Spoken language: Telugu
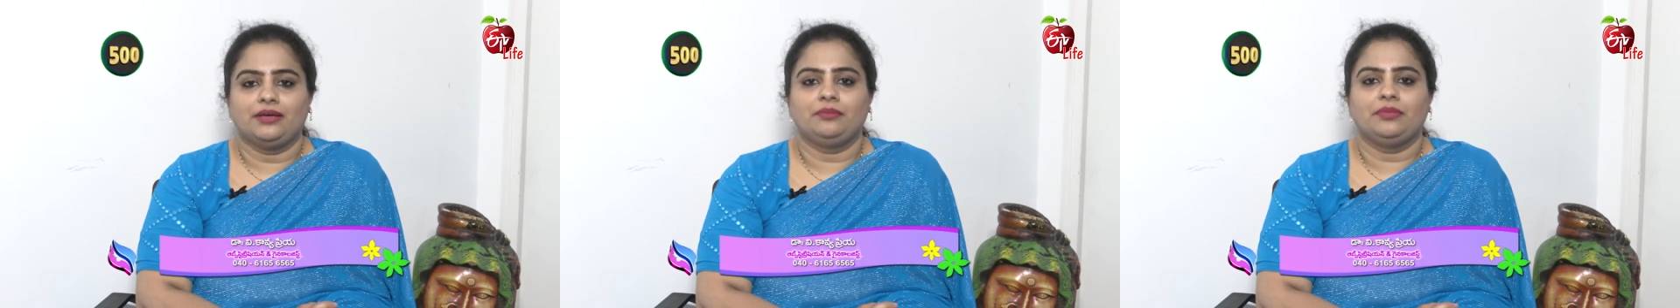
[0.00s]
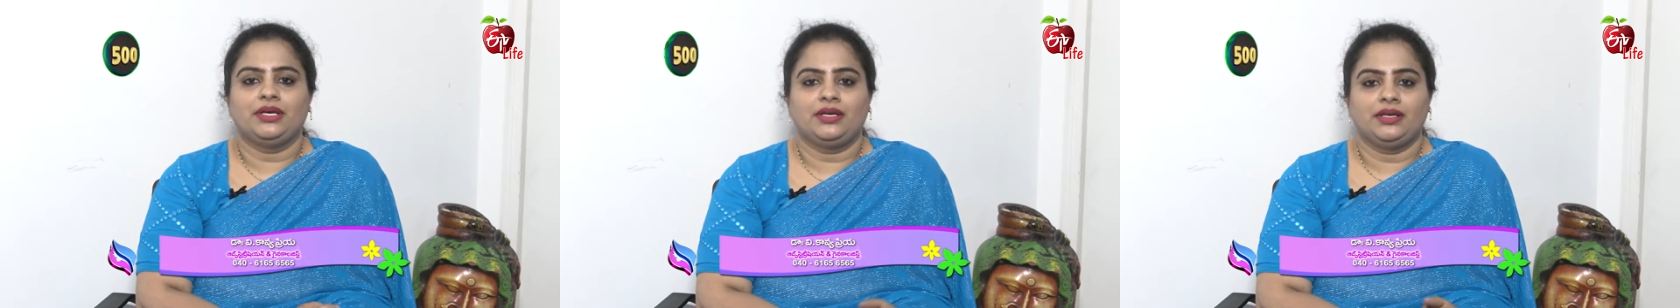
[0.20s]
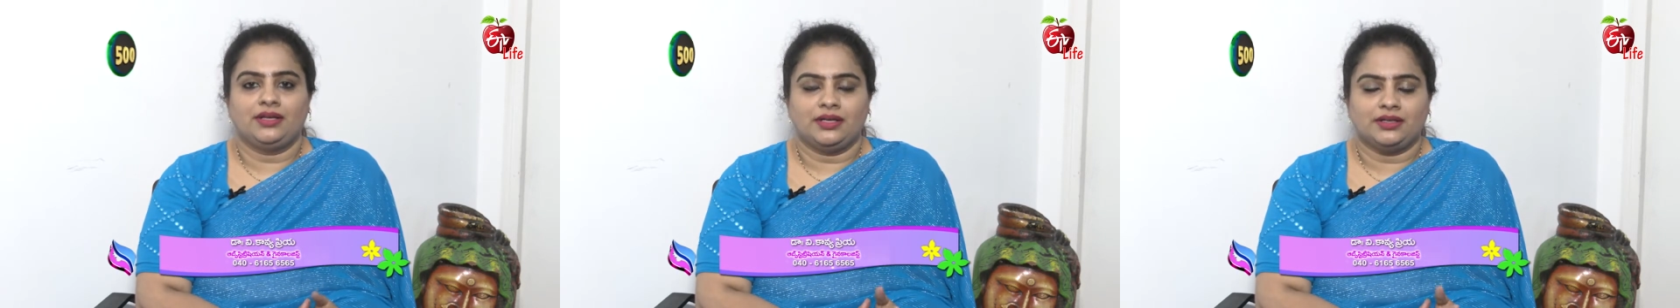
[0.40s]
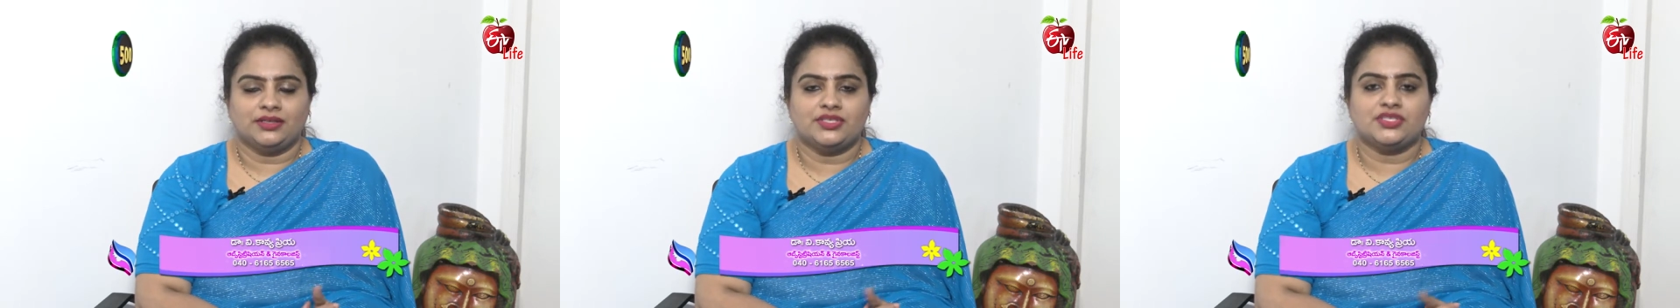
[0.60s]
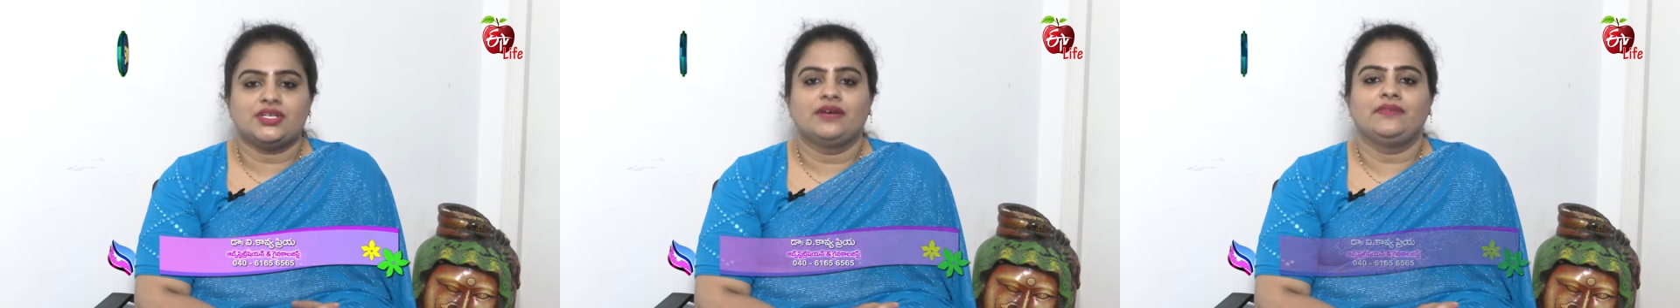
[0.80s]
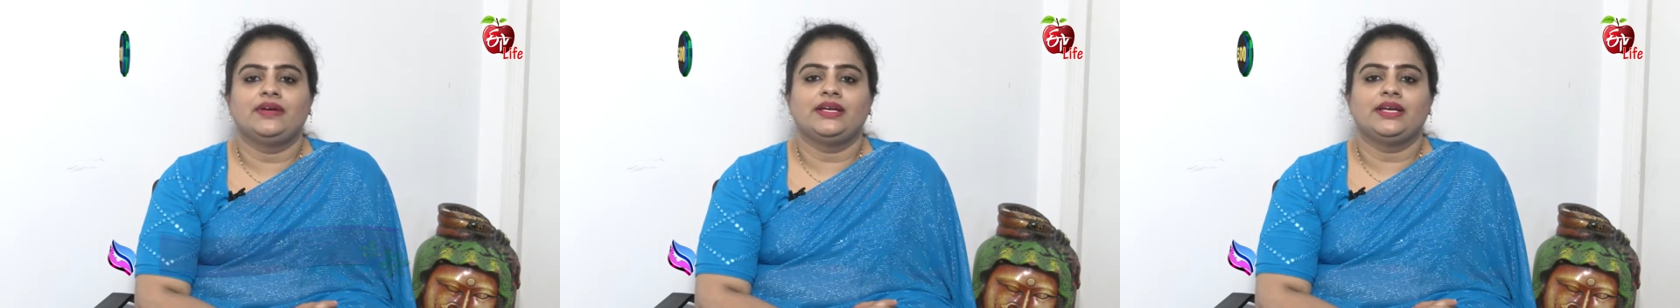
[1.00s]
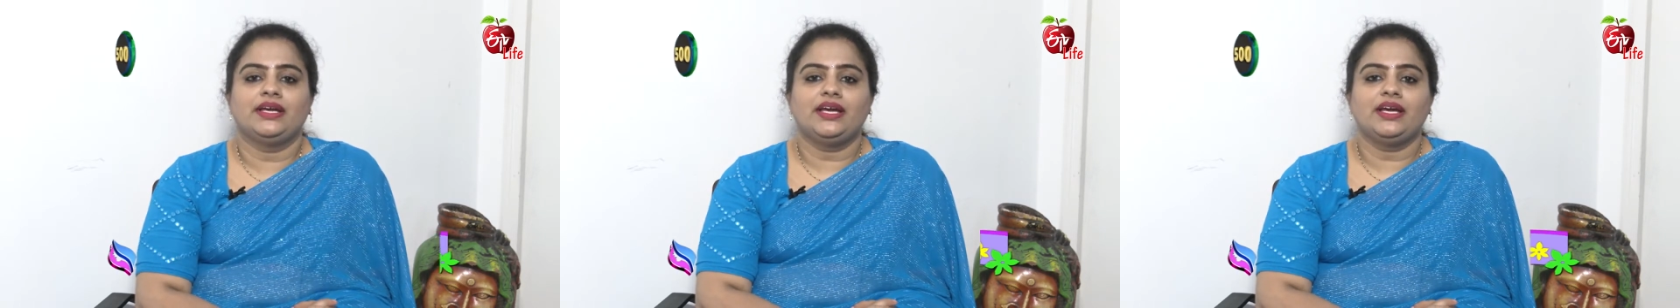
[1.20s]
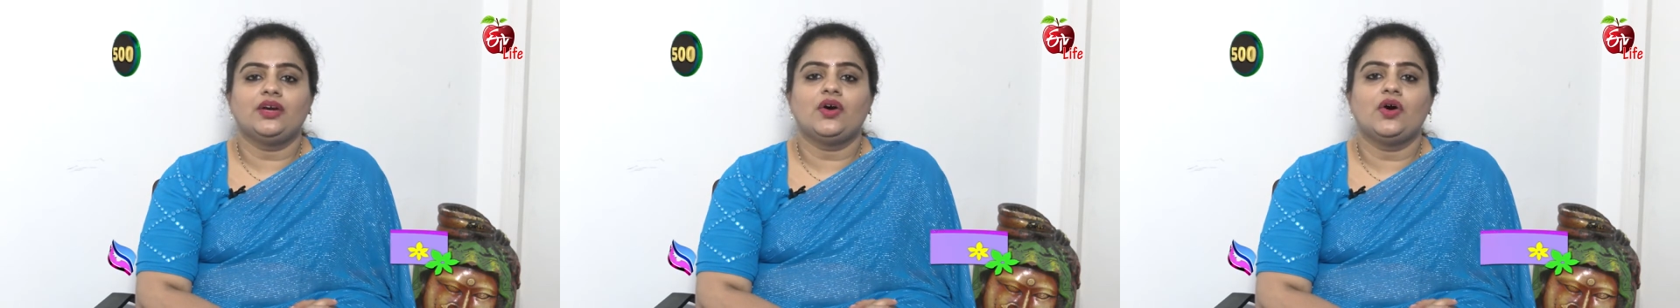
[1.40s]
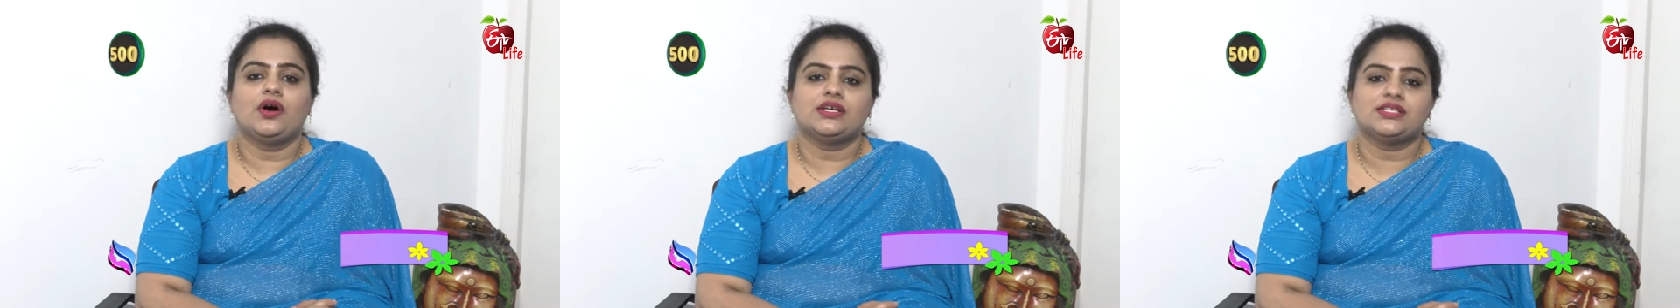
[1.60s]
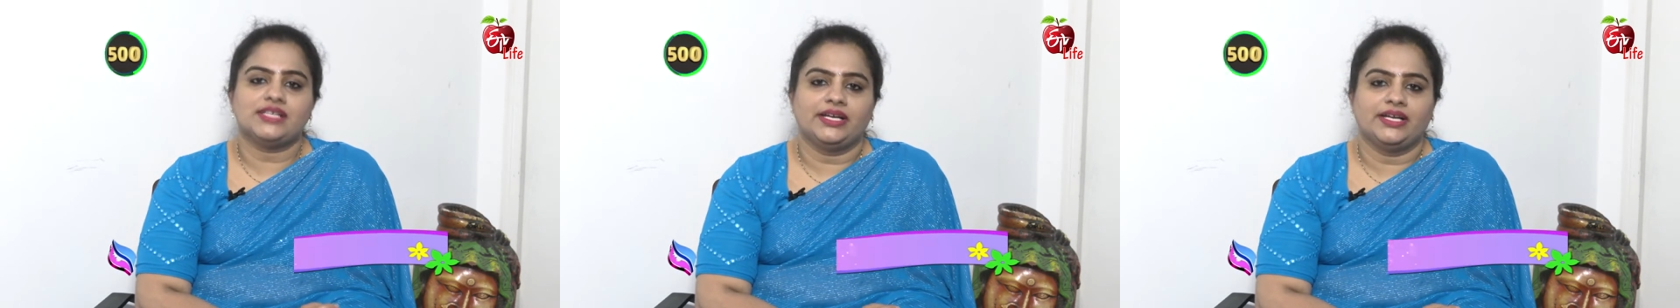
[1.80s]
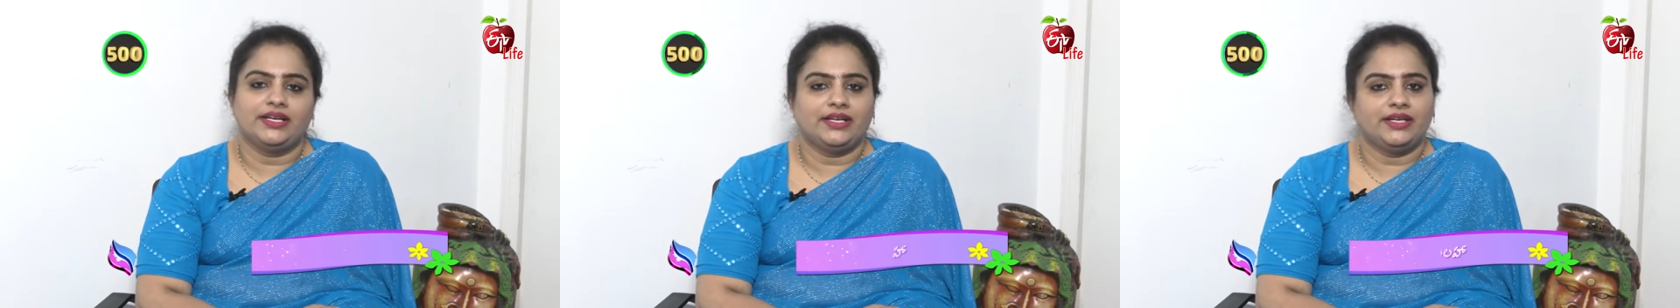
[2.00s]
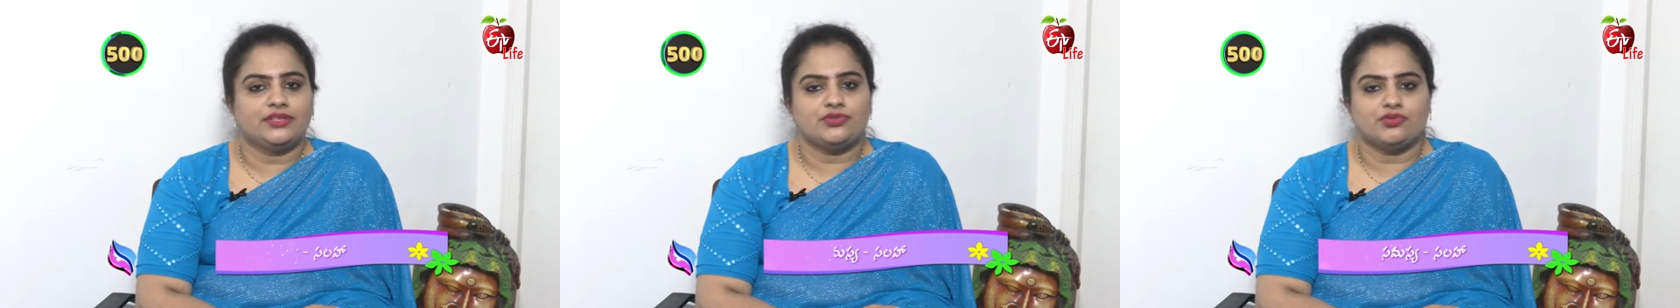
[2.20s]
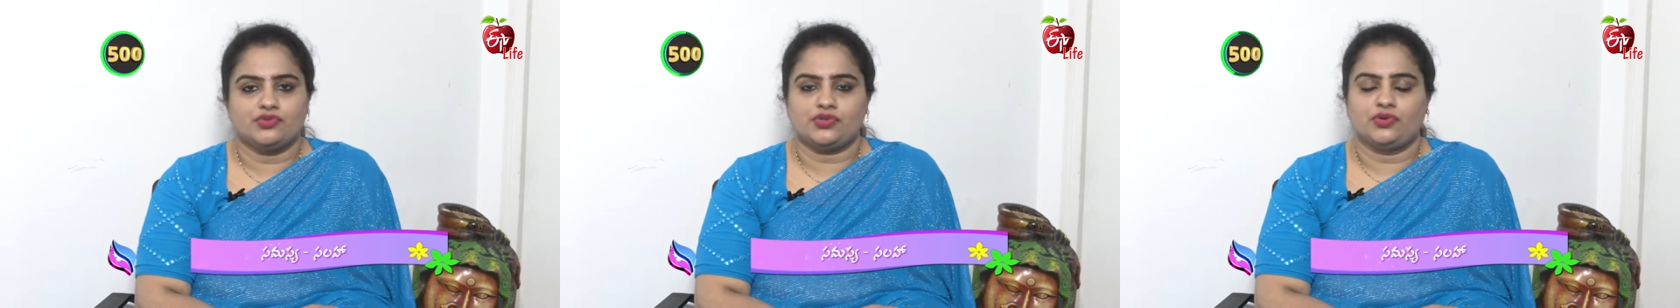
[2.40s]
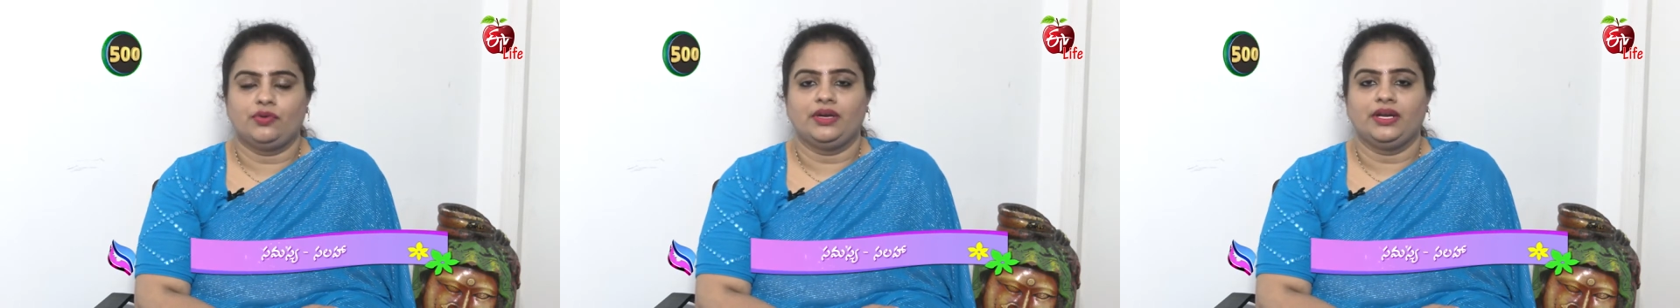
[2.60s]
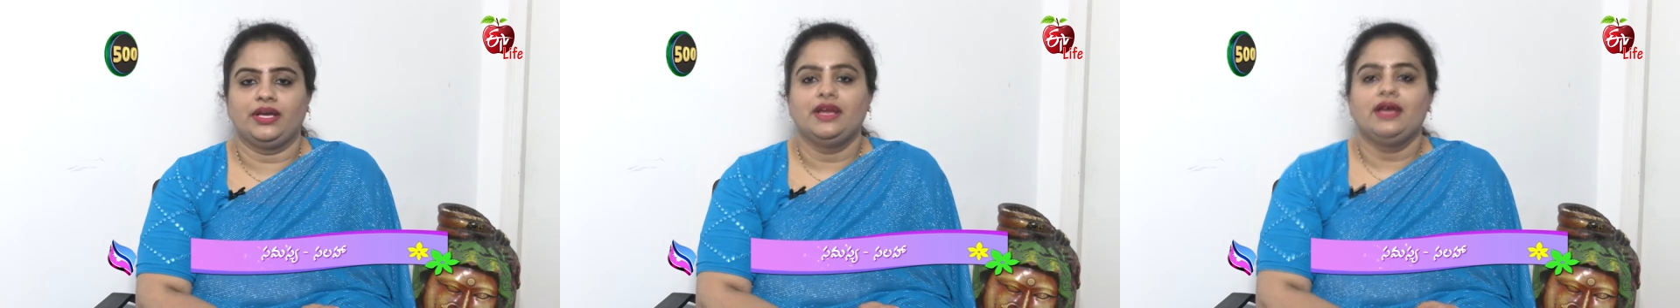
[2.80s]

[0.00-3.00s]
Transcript: మీ రక్తస్రావానికి కాజ్ ఏంటి చూసుకోండి